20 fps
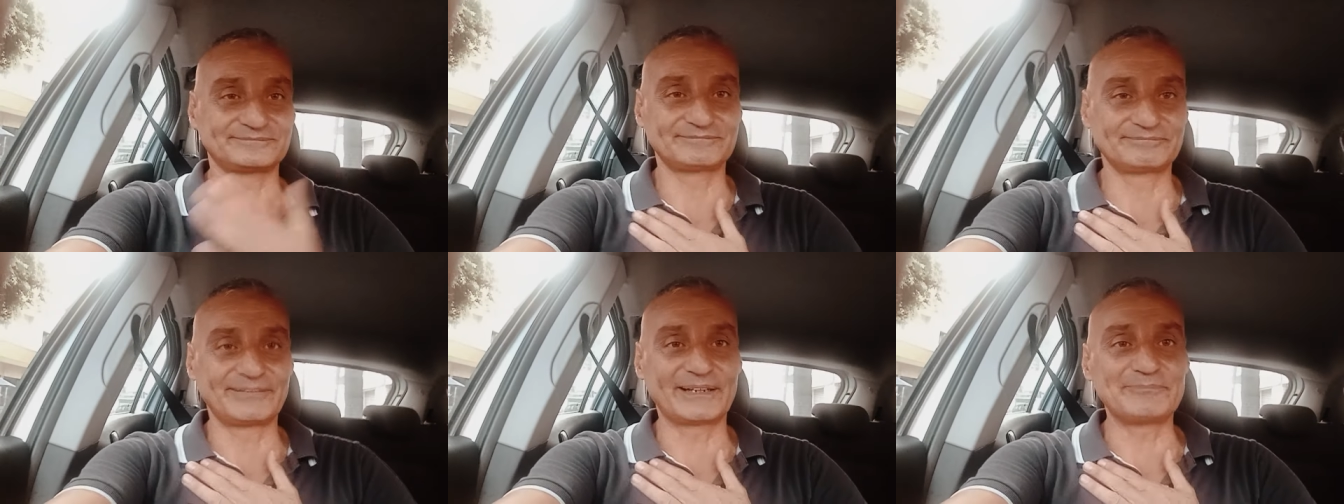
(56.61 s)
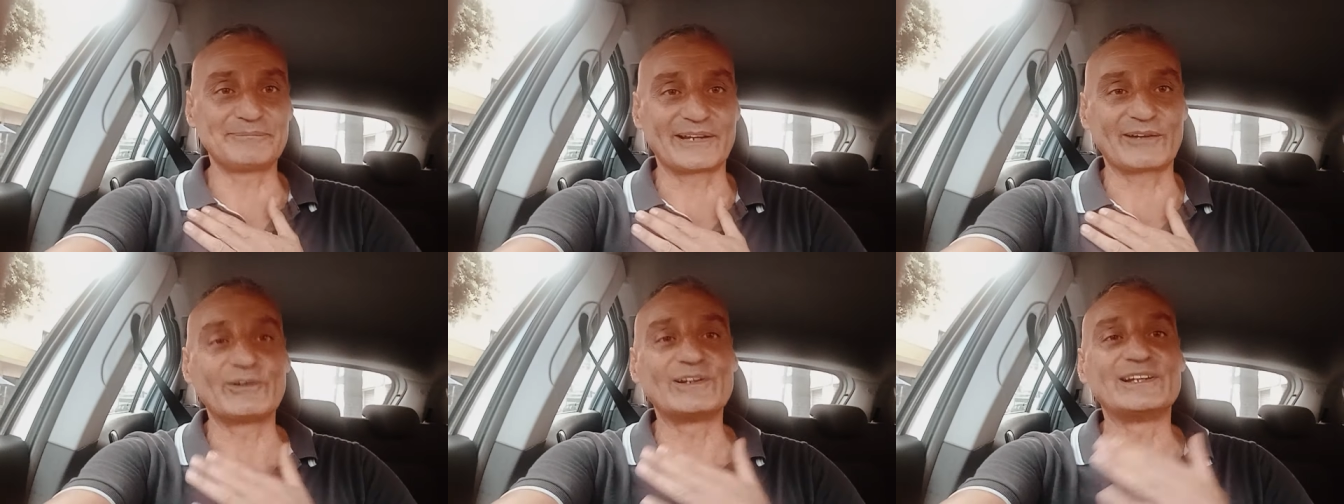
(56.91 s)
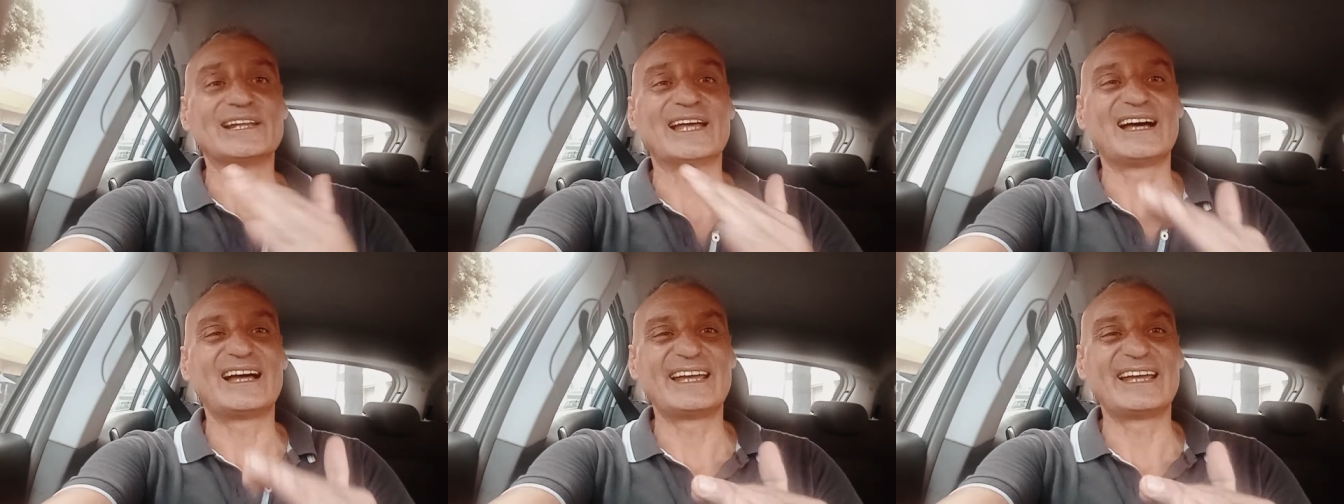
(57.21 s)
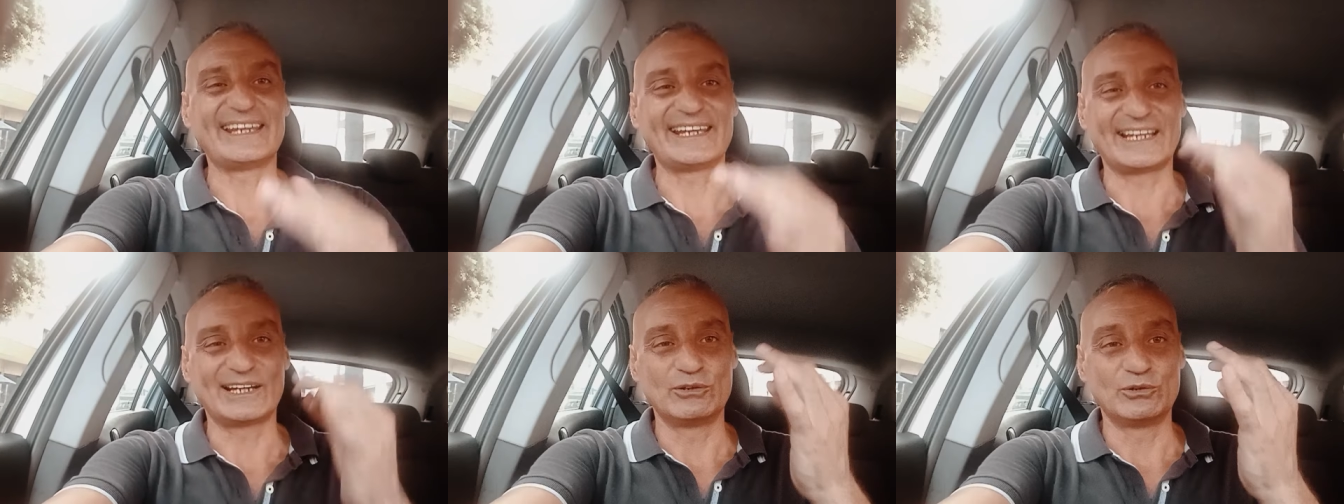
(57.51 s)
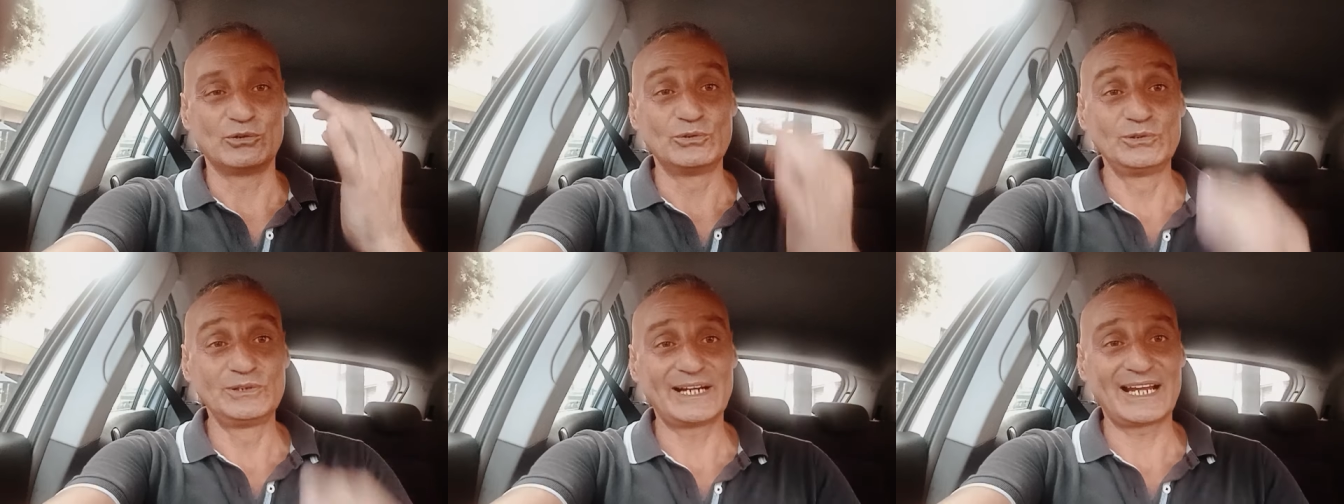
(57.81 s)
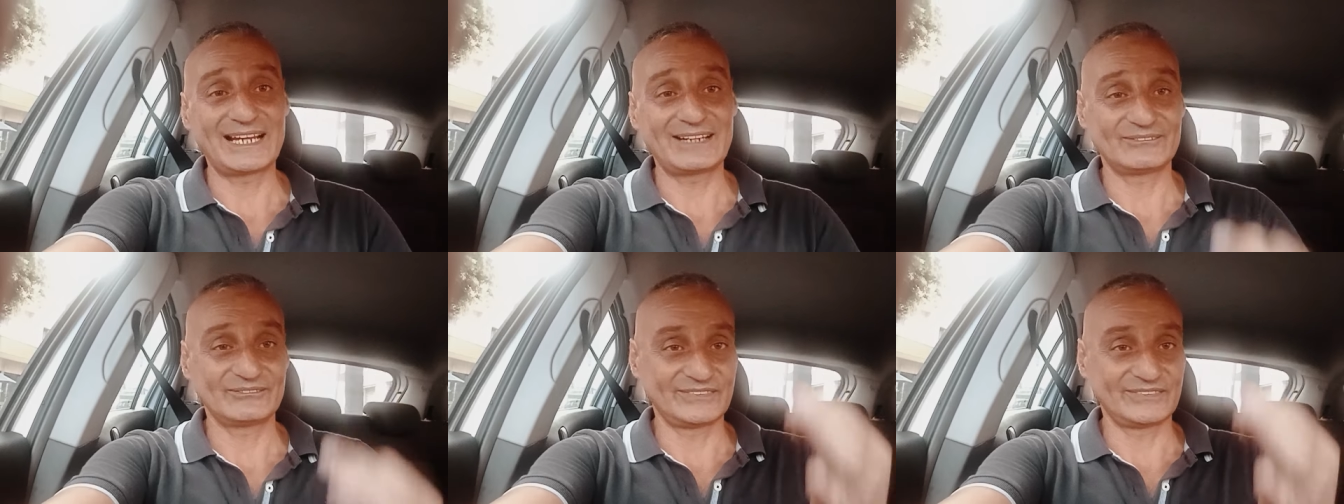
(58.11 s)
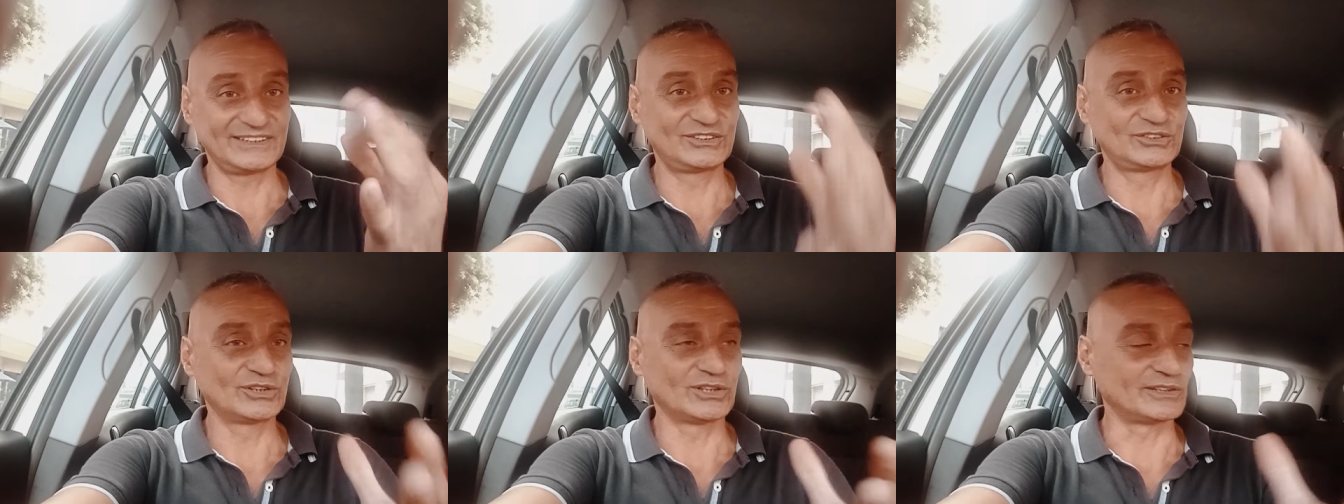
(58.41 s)
per me quella è una
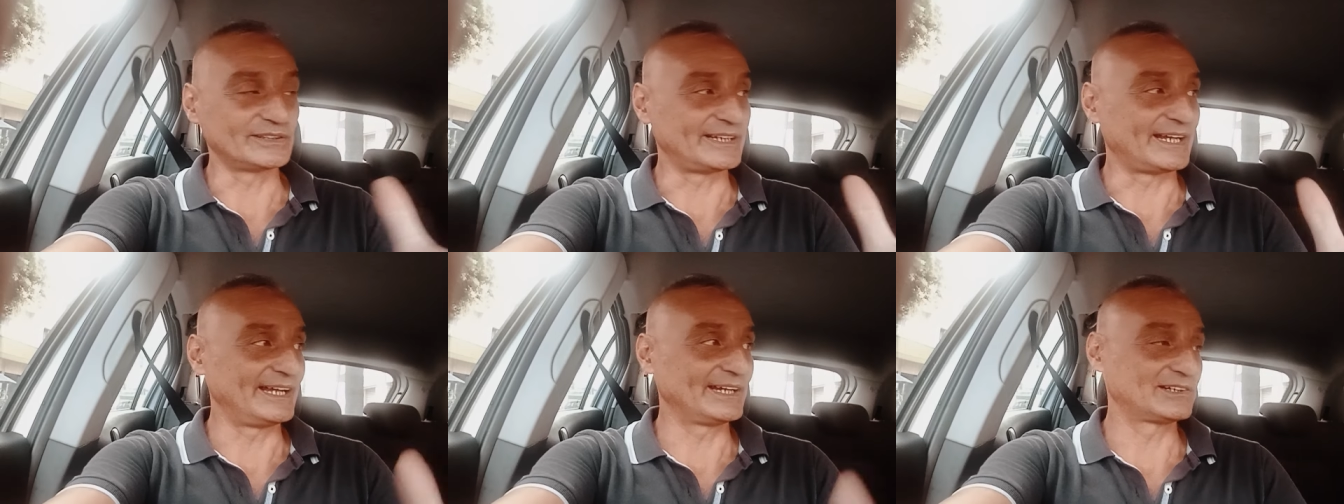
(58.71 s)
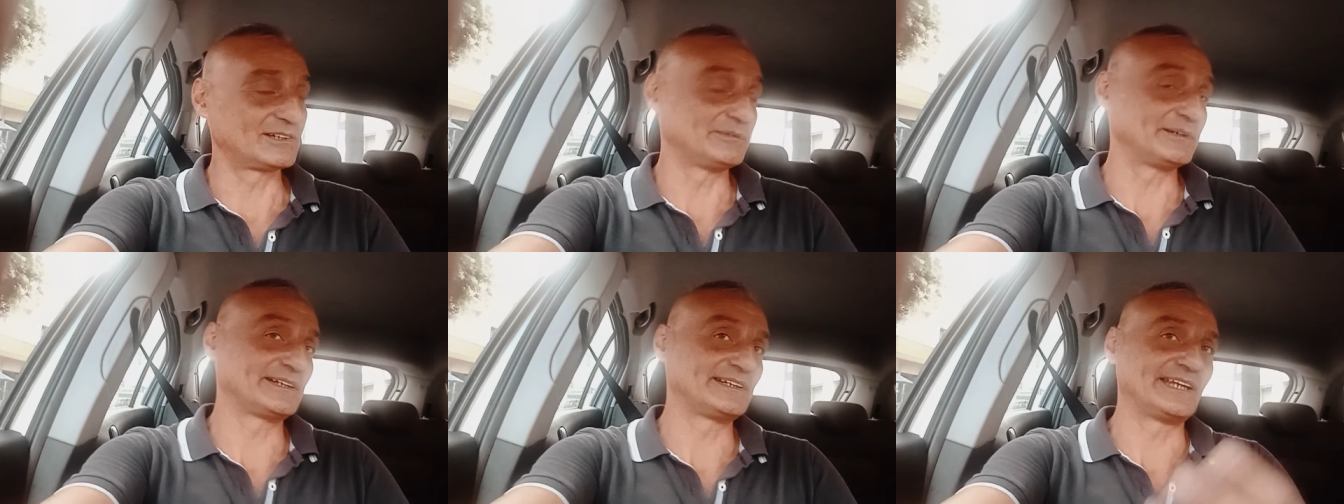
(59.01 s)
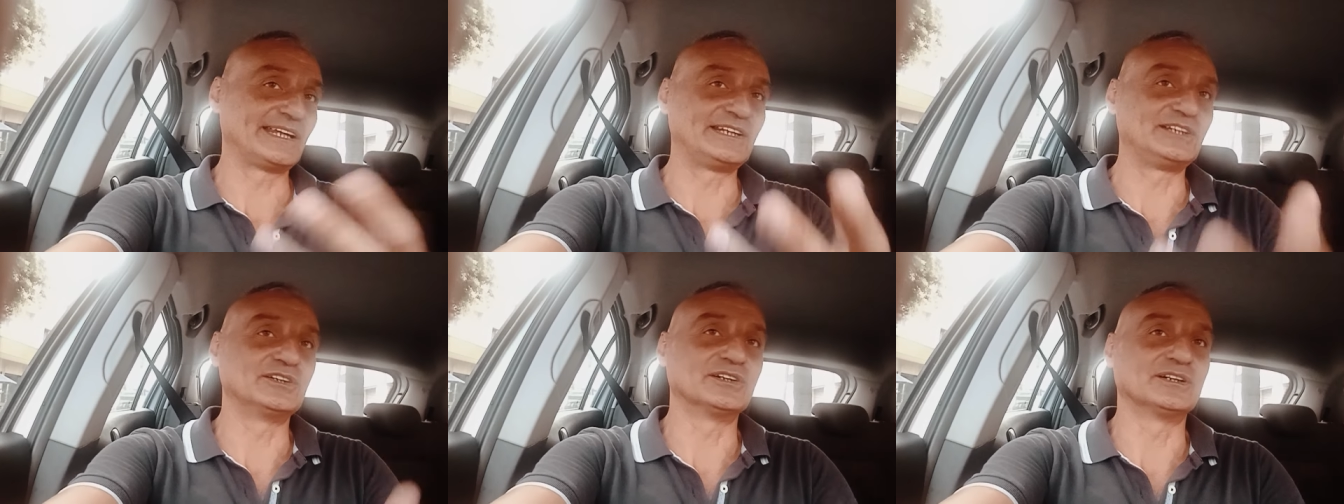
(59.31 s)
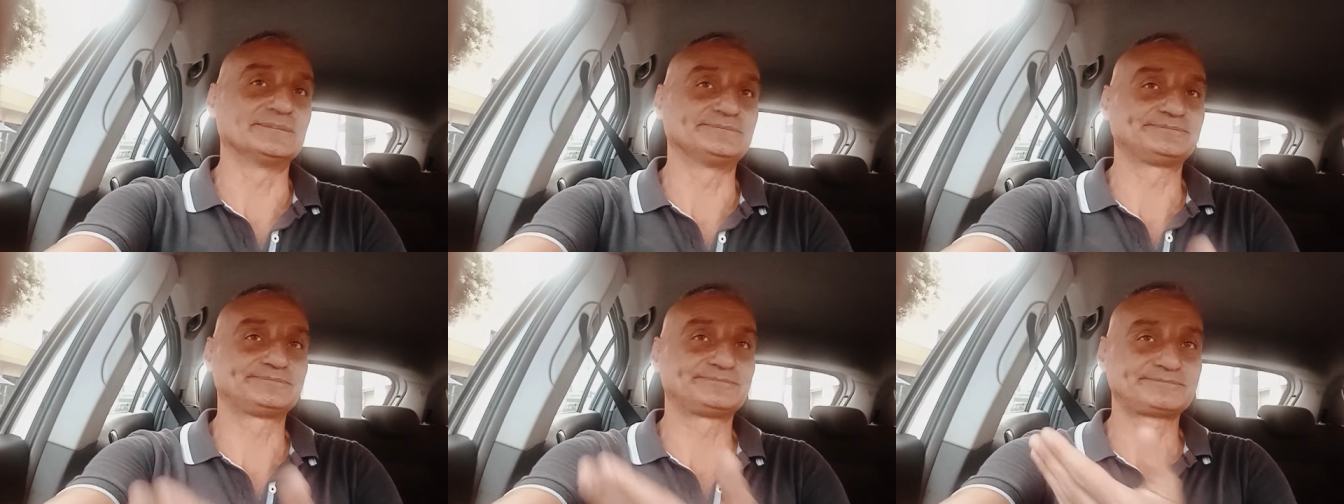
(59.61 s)
vittoria, ecco perché io